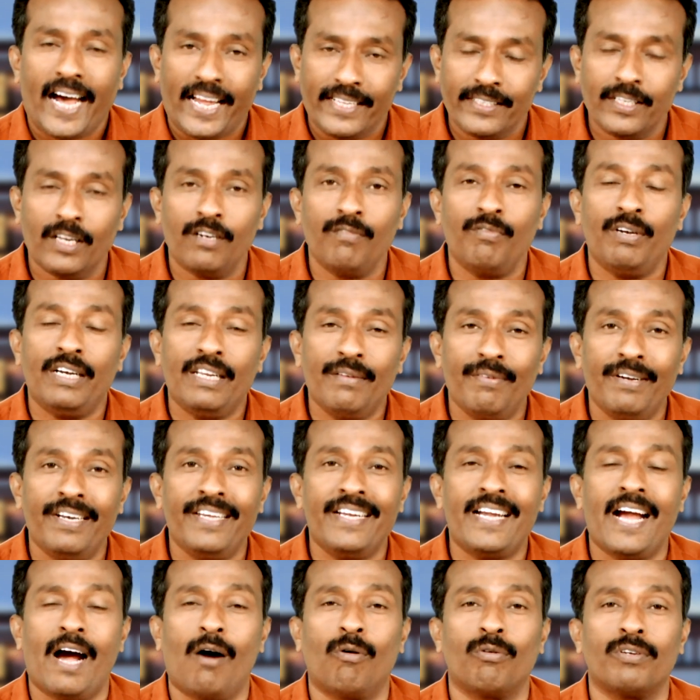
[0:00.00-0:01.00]
అందరు
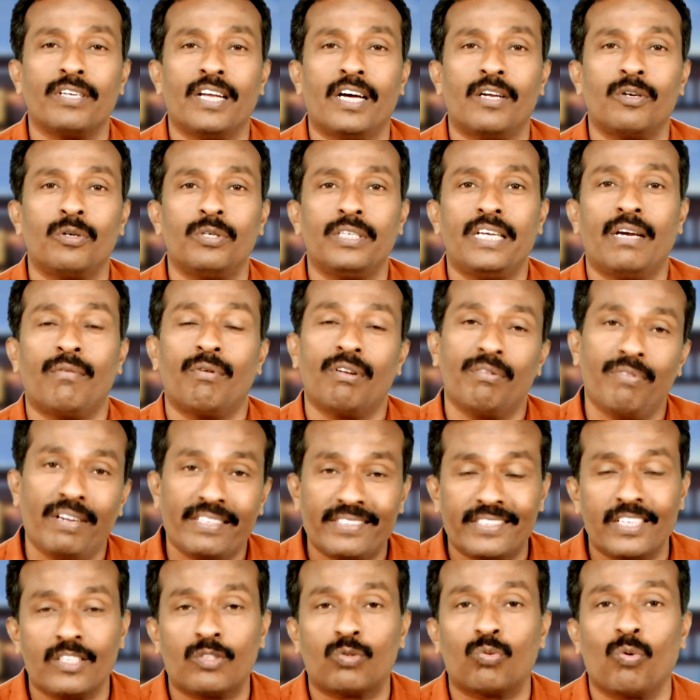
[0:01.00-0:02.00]
విడివిడిగా ఉన్నారు ఎవరి
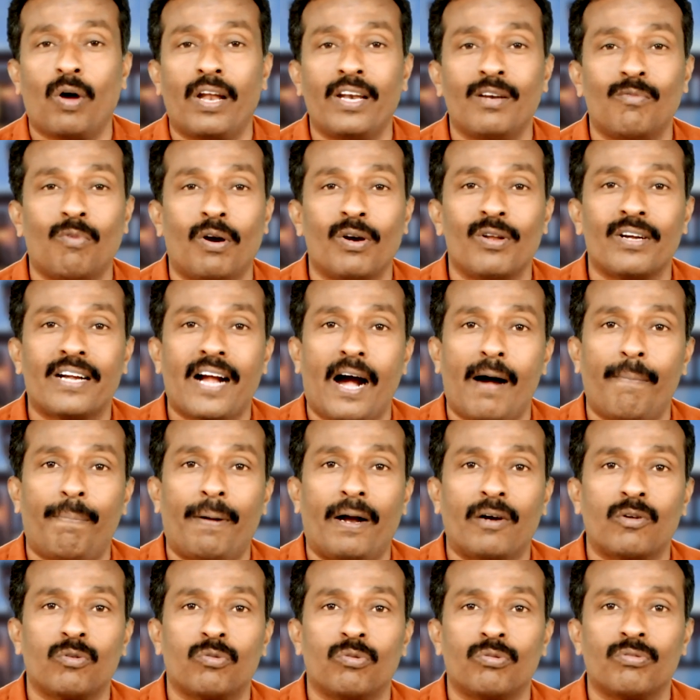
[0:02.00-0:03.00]
వ్యక్తిత్వాలను వాళ్ళు
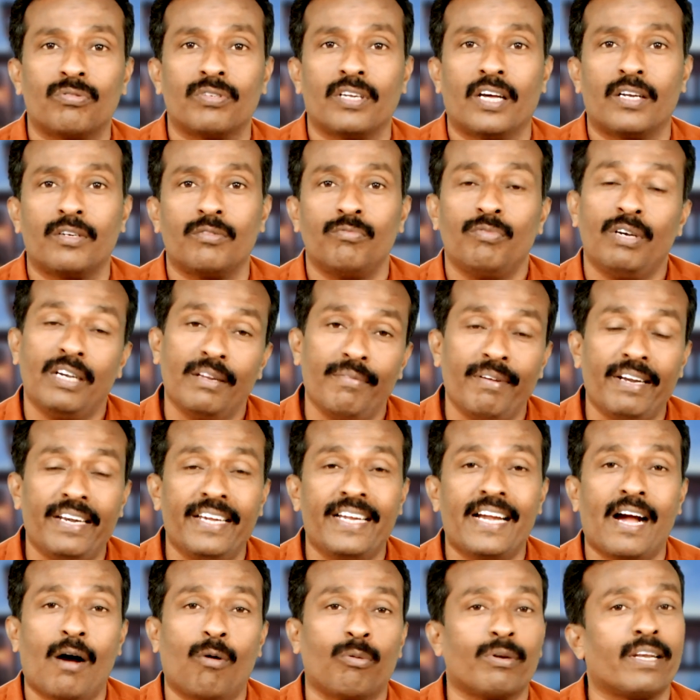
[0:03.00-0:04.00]
కాపాడుకుంటున్నారు
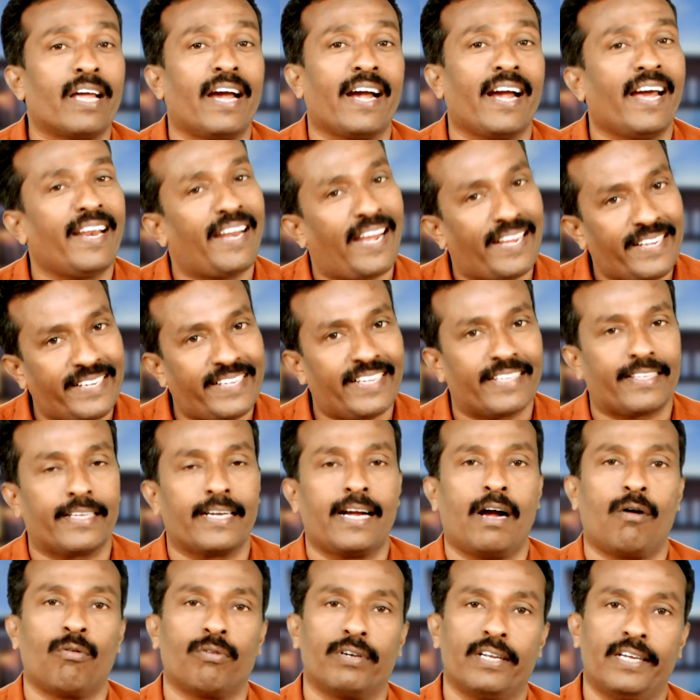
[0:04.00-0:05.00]
విడివిడిగా ఉన్నా కానీ
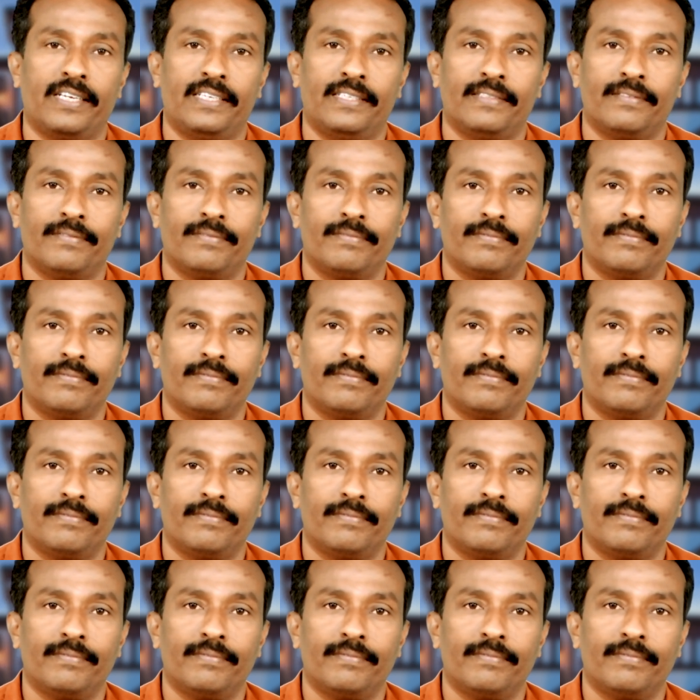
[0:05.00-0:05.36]
ఐక్యతగా ఉండాలి